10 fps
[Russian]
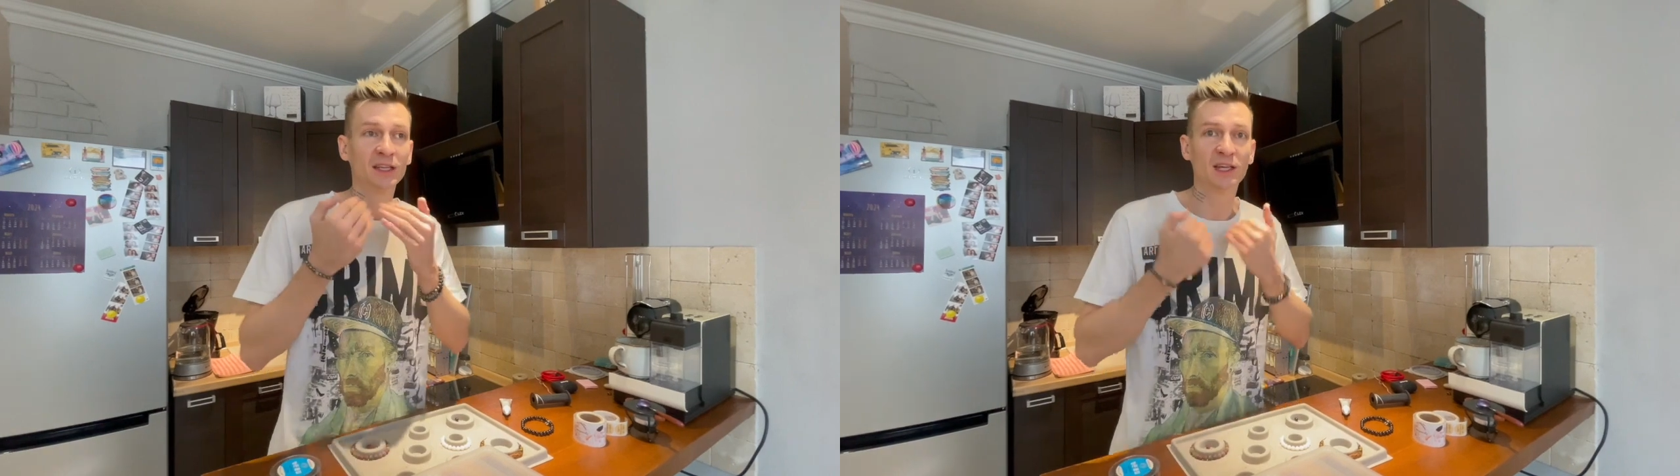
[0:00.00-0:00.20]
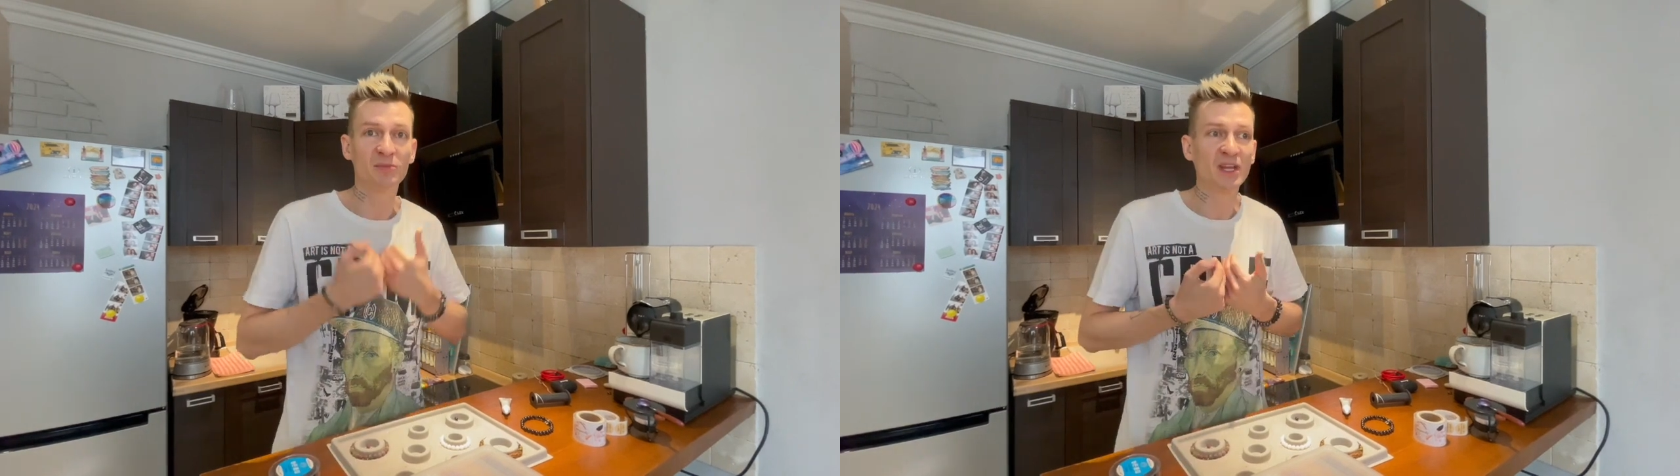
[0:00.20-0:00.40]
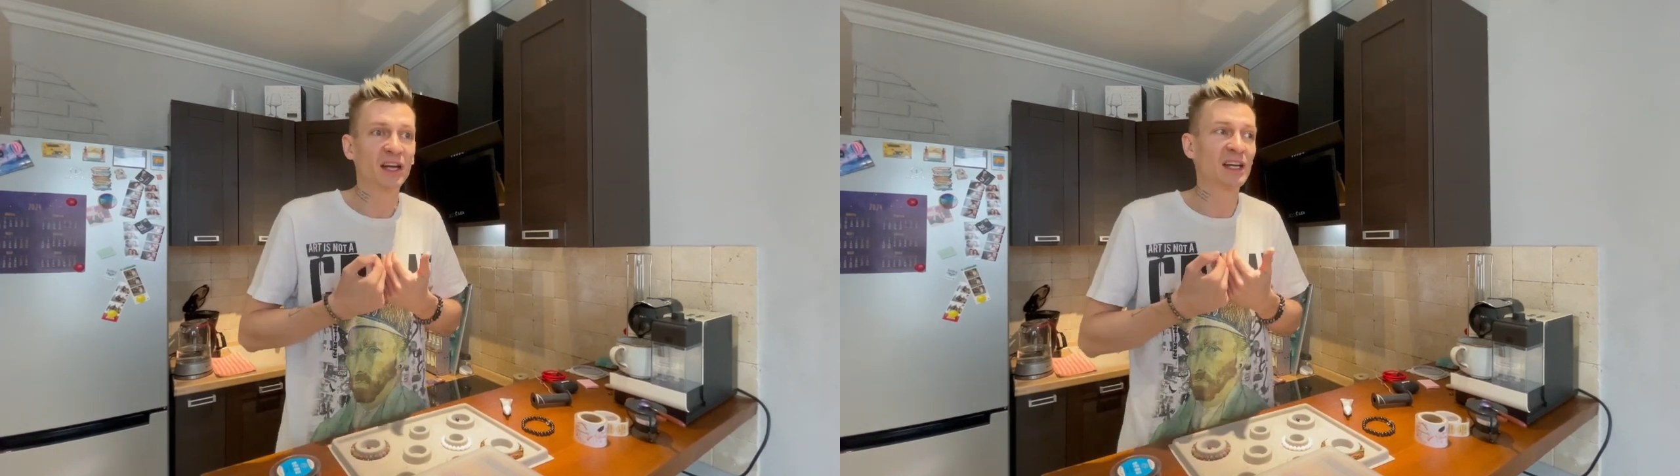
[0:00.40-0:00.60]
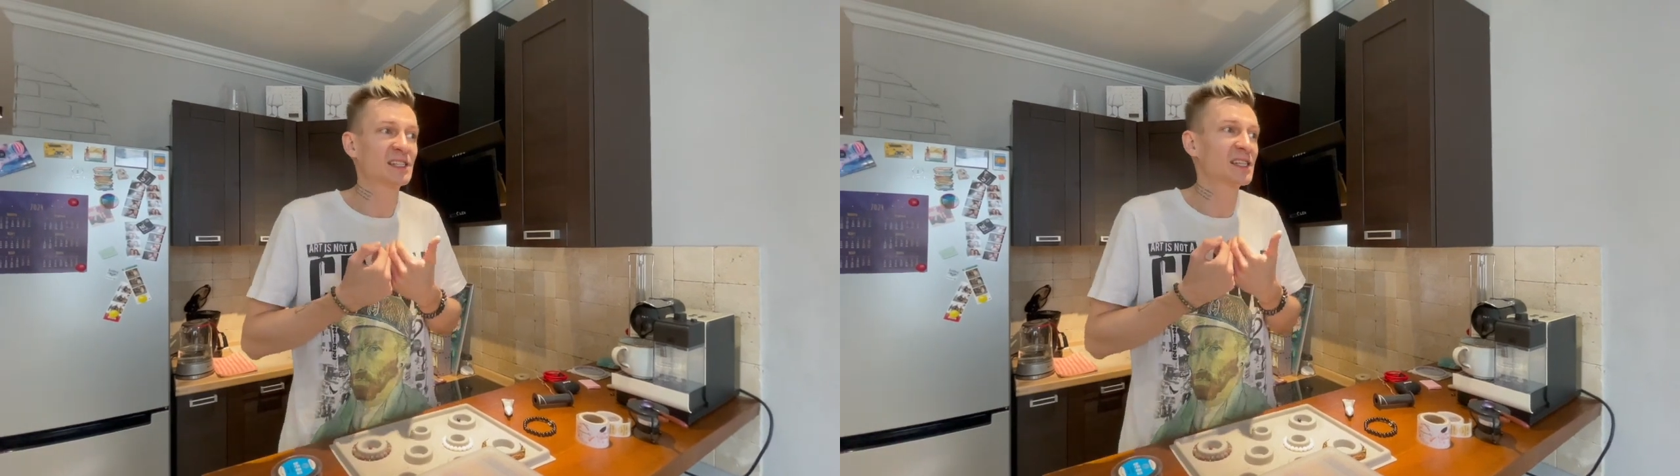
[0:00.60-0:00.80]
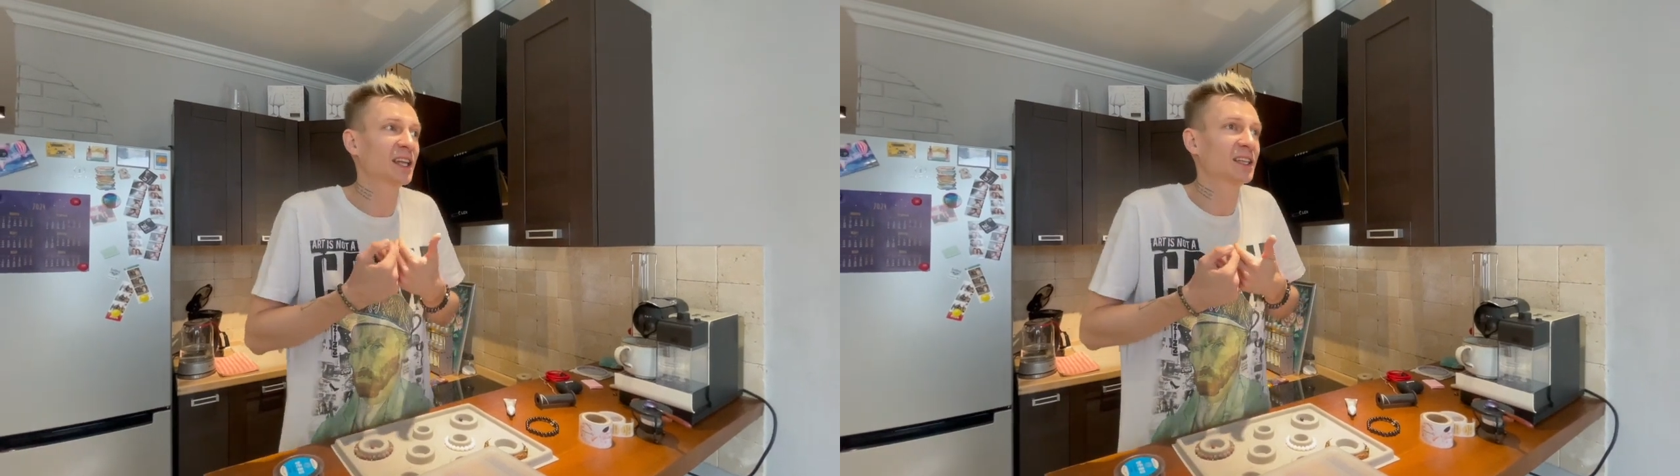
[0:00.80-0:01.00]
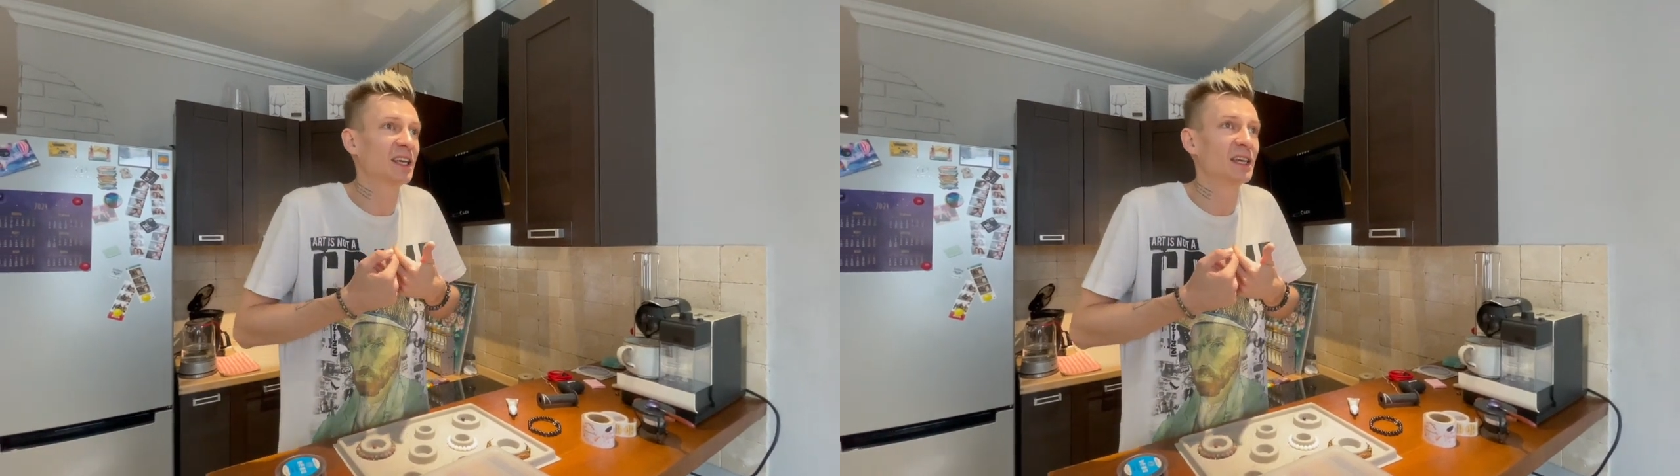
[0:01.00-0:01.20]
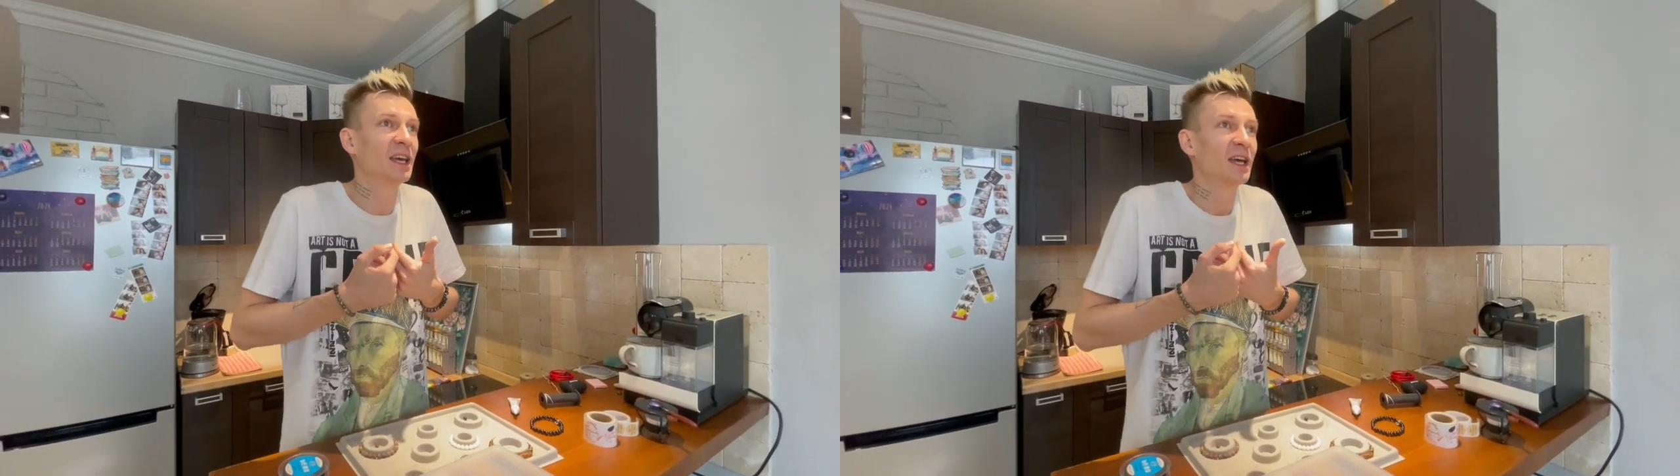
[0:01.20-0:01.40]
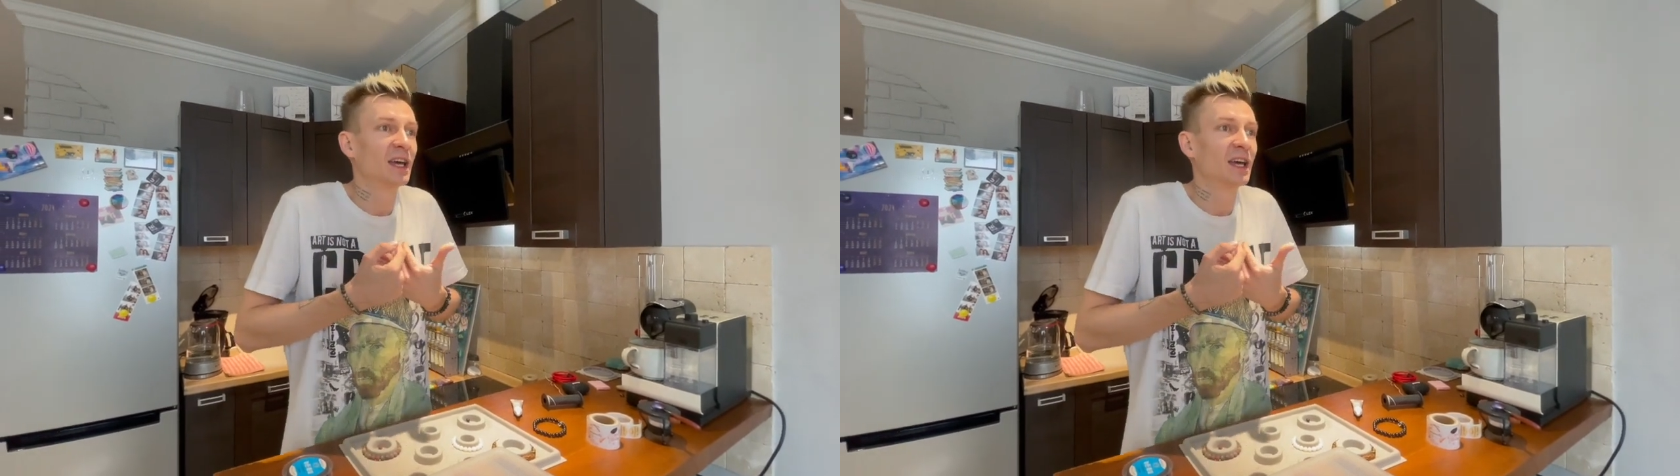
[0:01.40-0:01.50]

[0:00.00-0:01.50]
Для меня как сладкий